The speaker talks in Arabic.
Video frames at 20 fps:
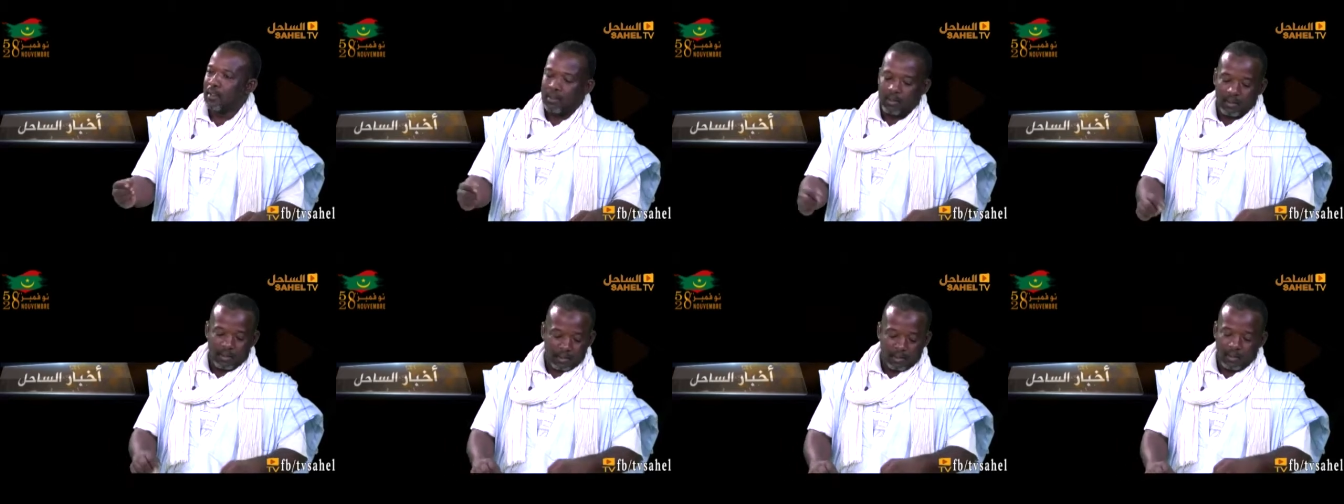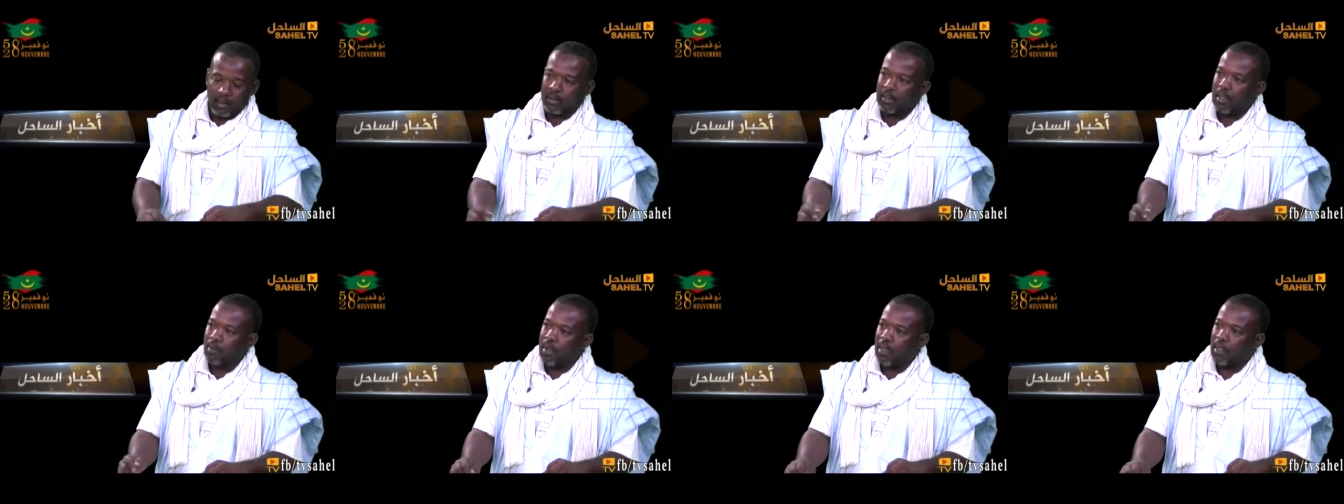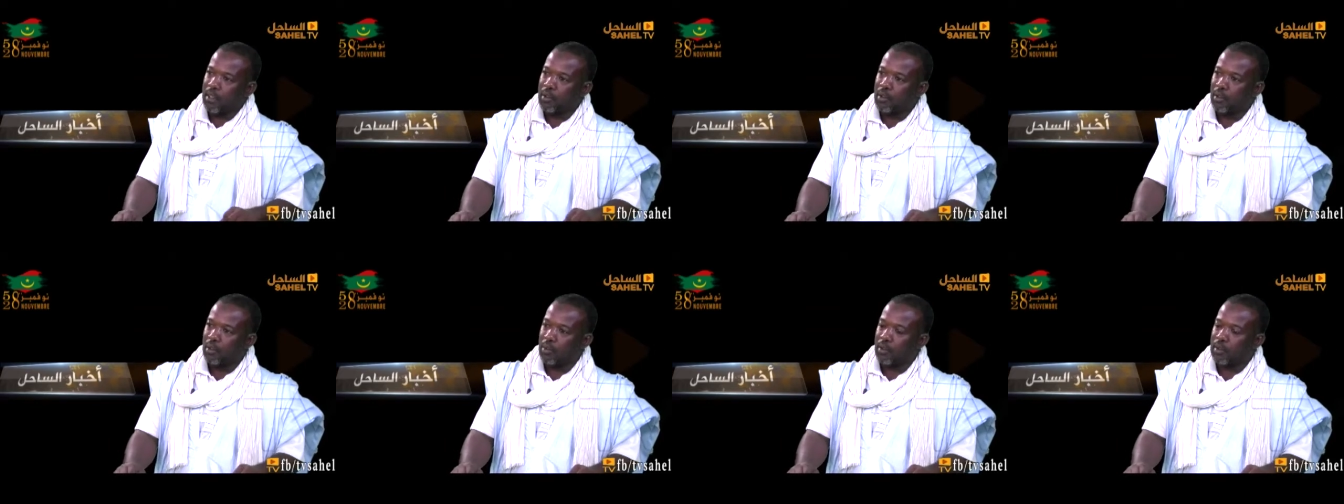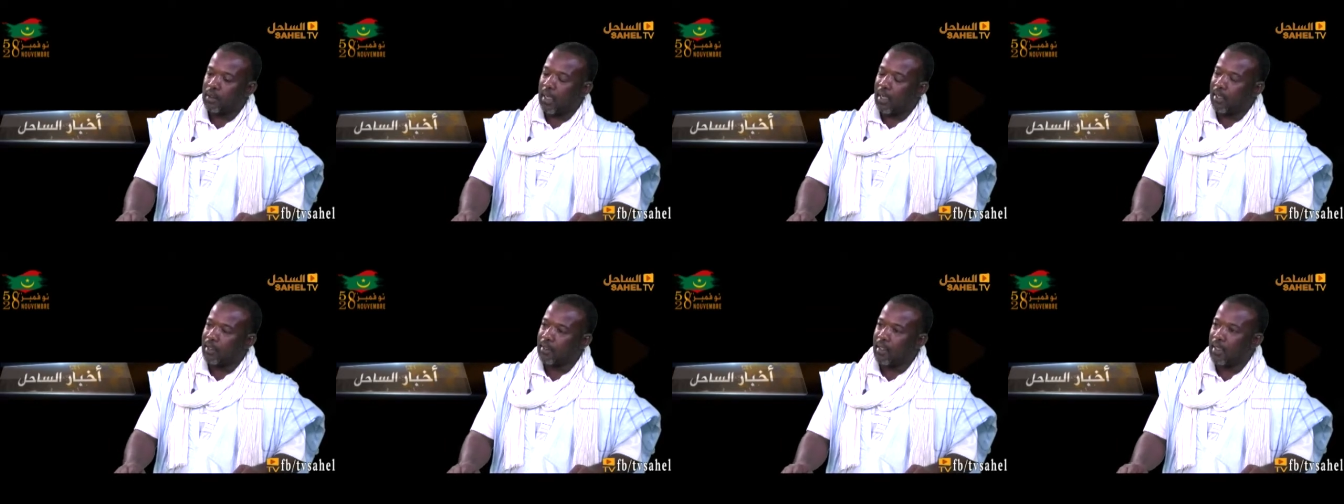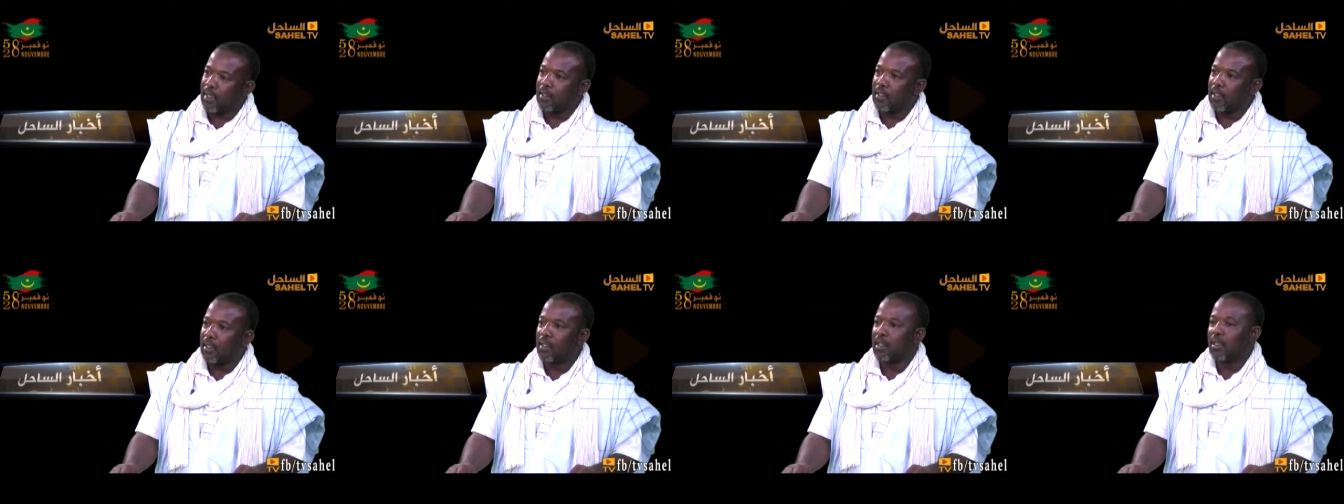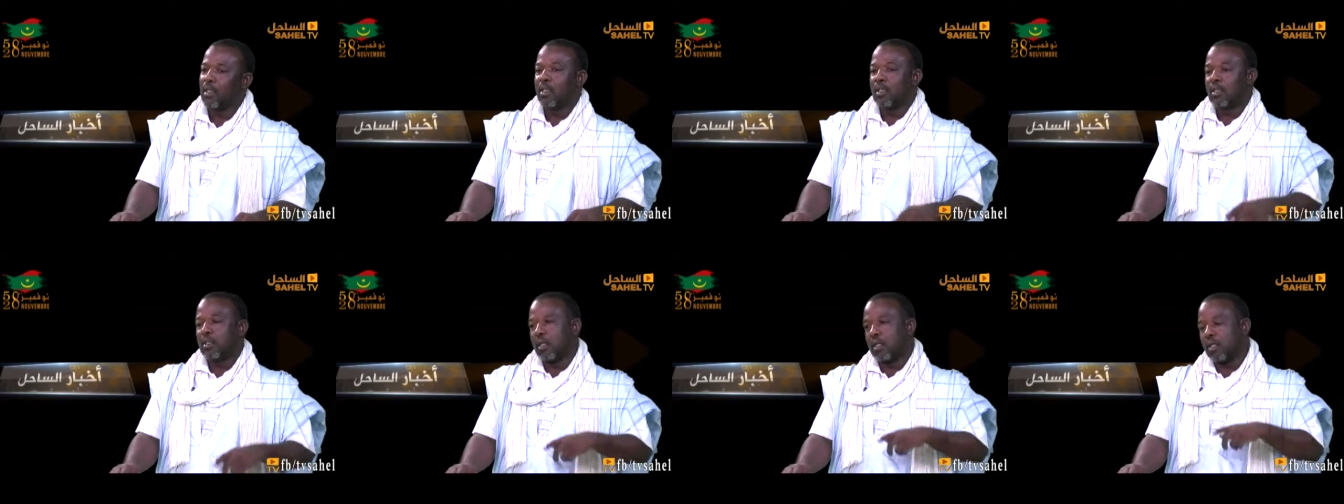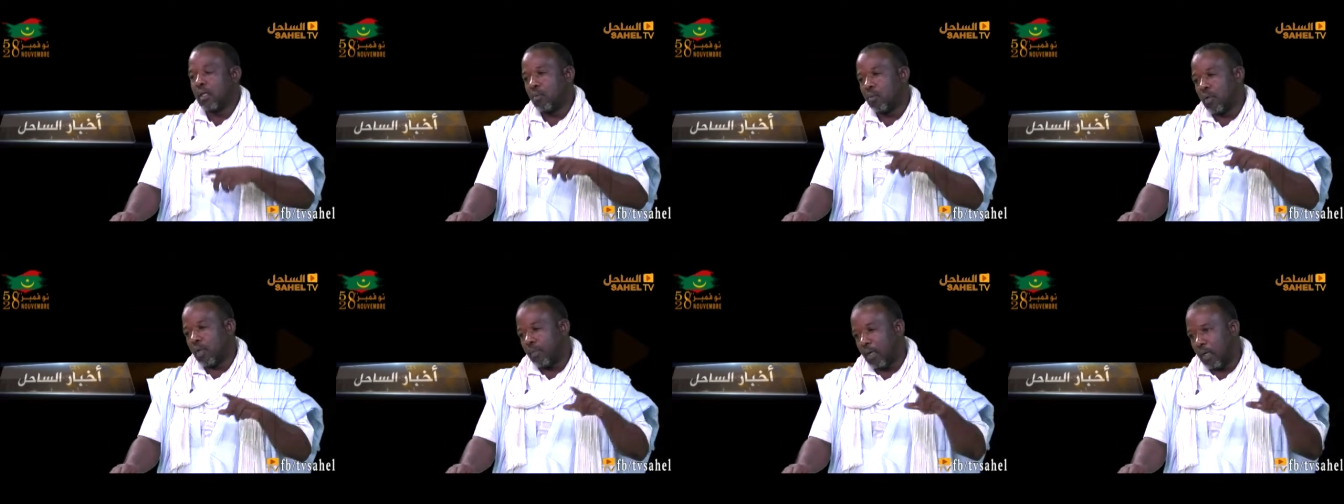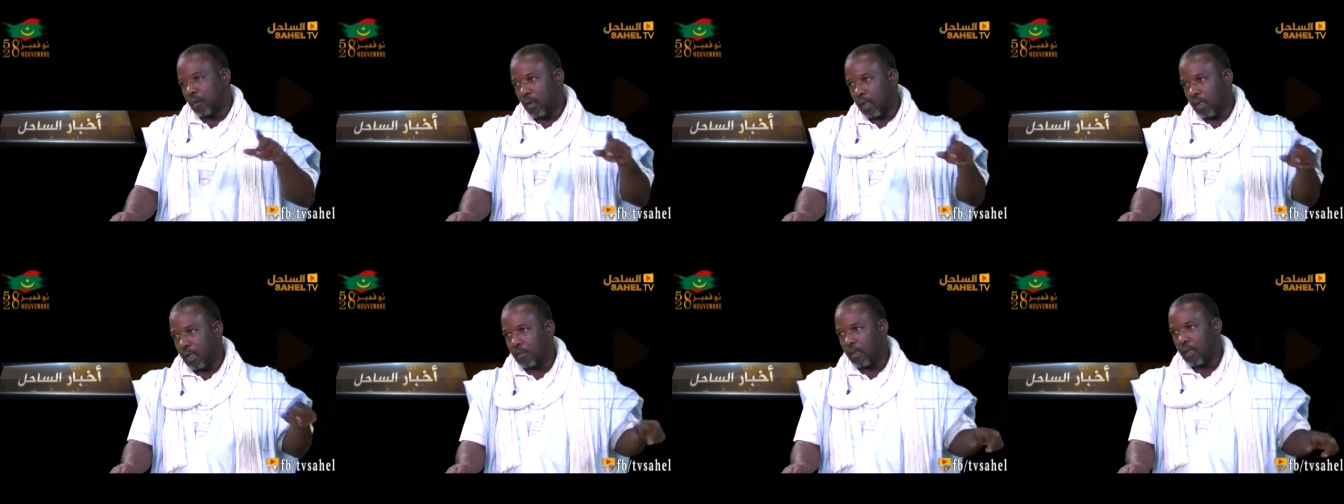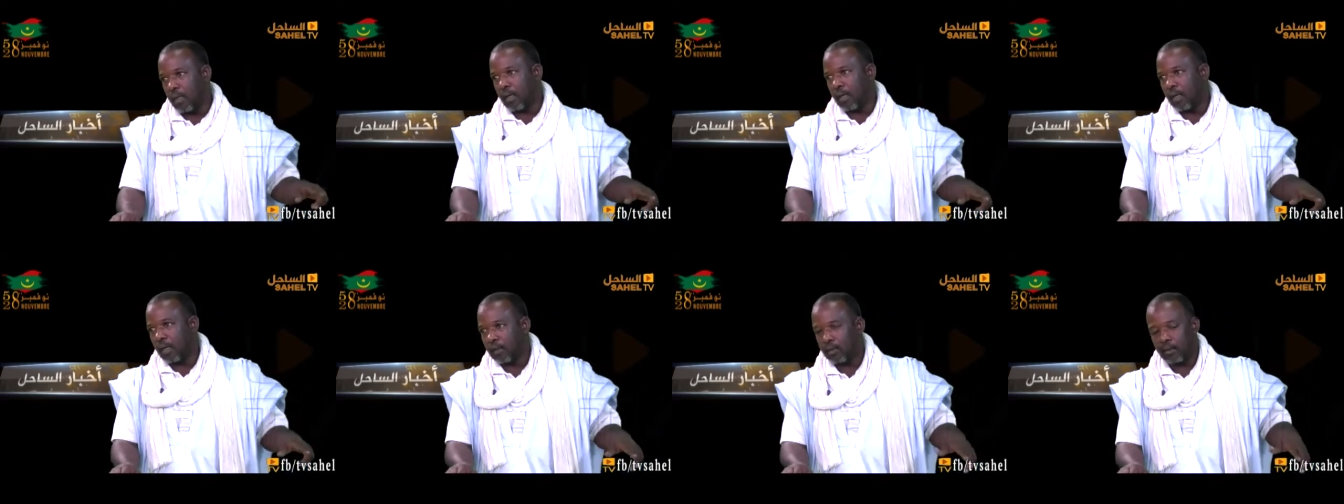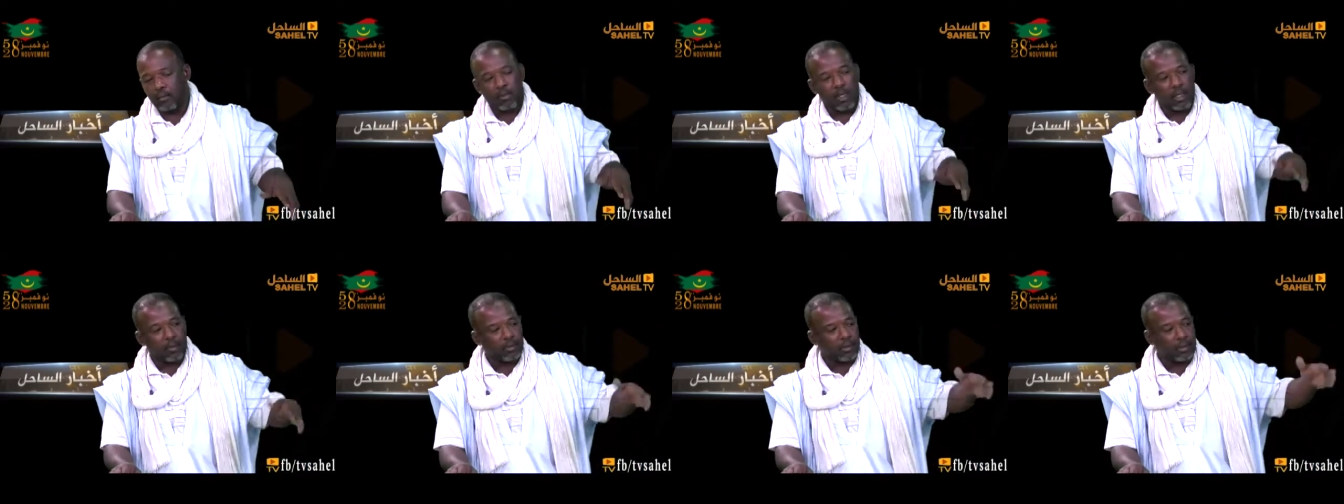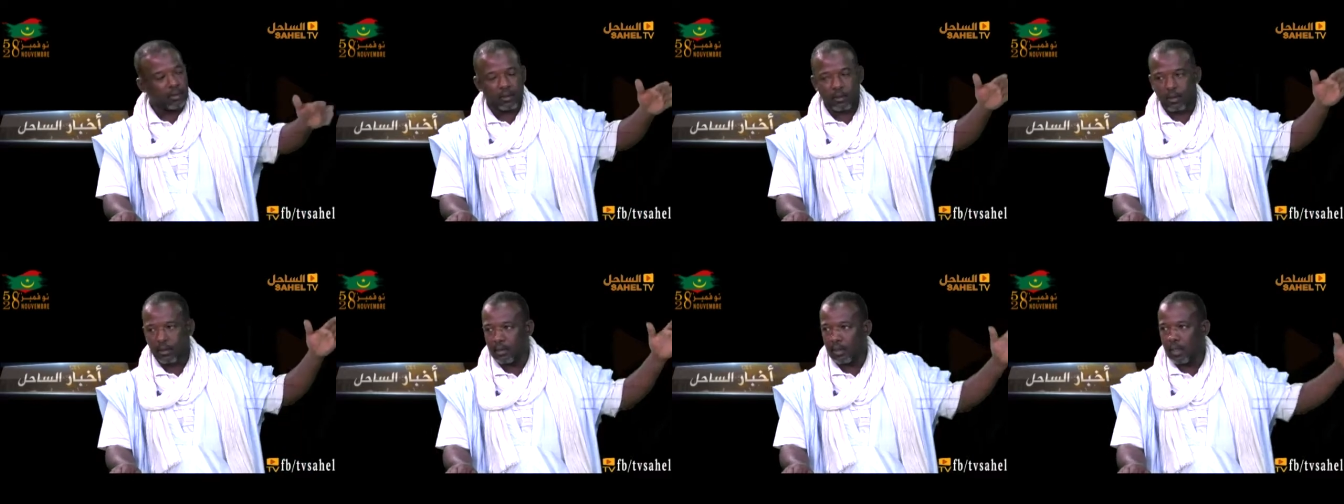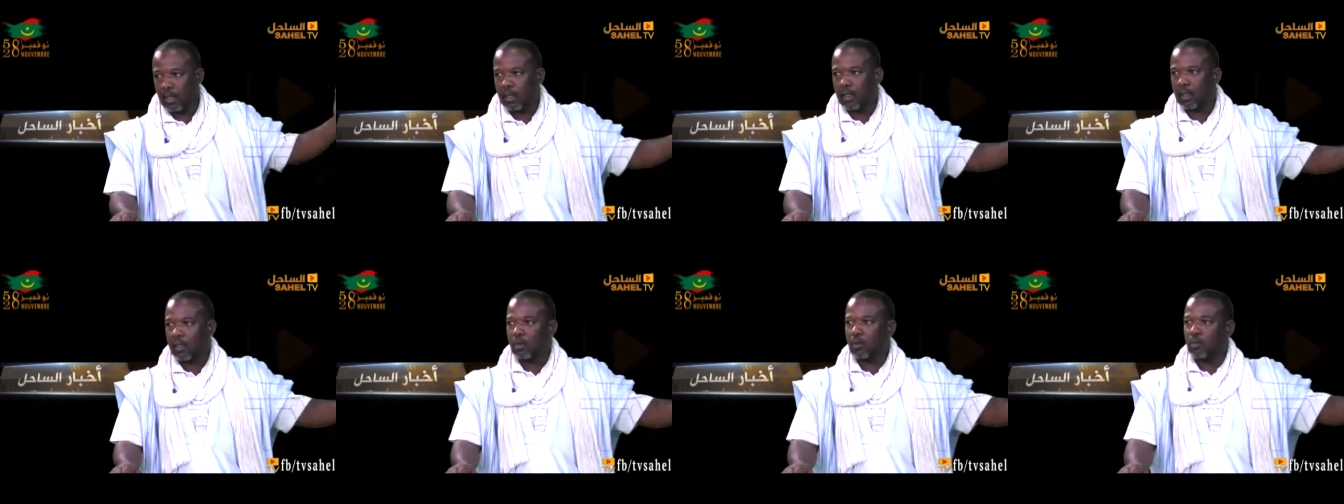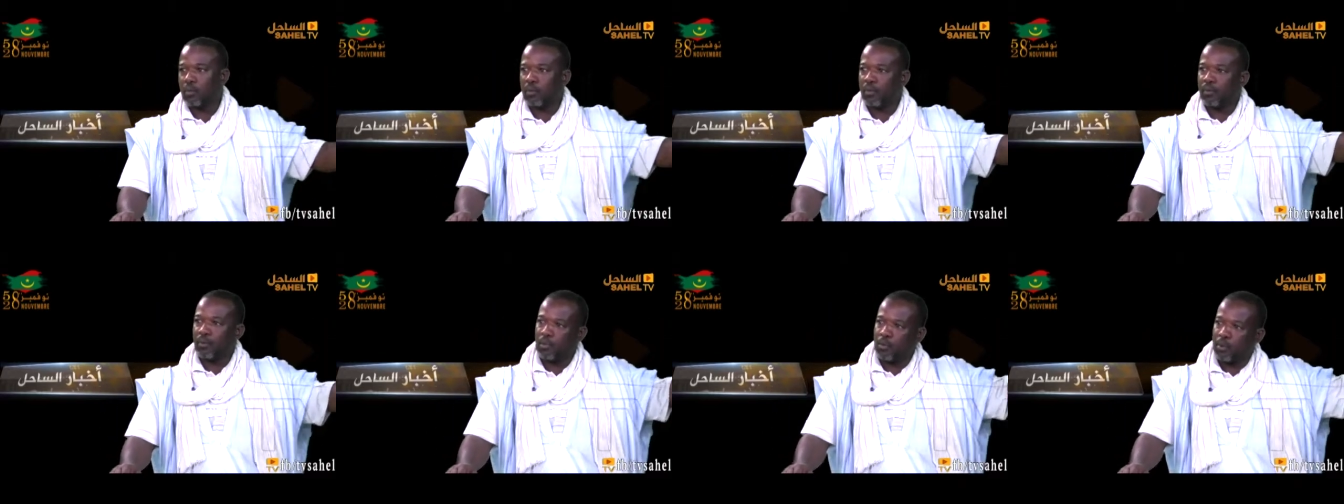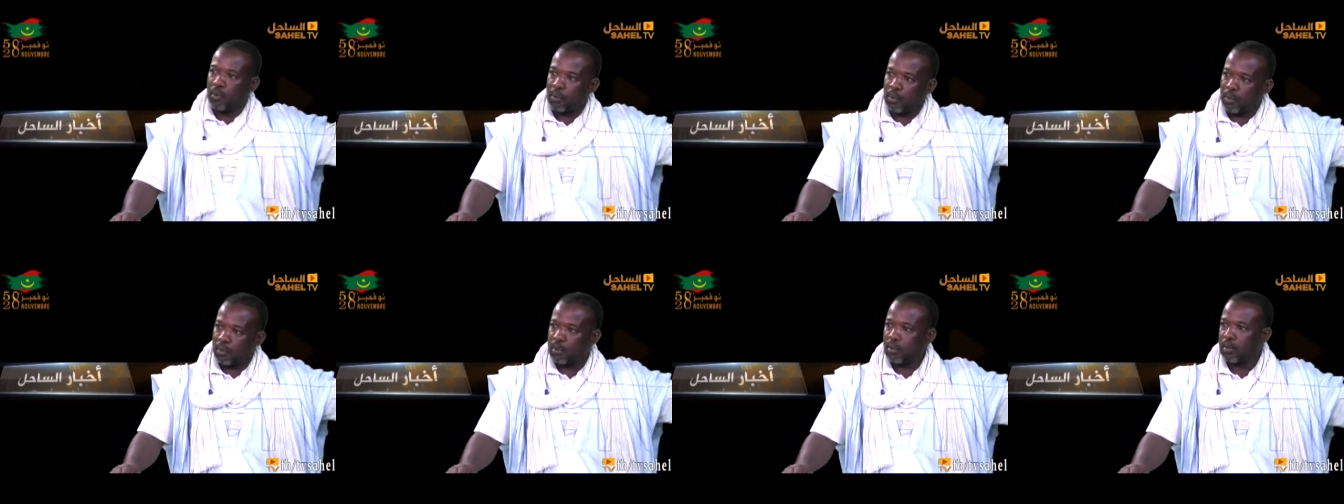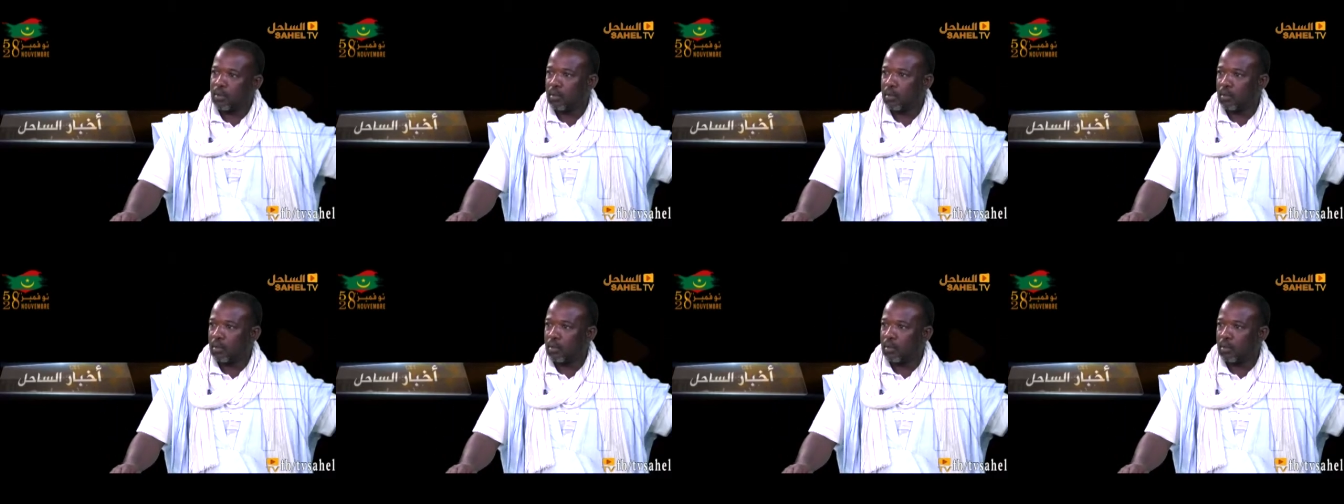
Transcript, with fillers: آه، عندما ينزلوا الساعة الثانية يذهبوا يبحثوا عن عمل آخر إما في سيارة أو في البيوت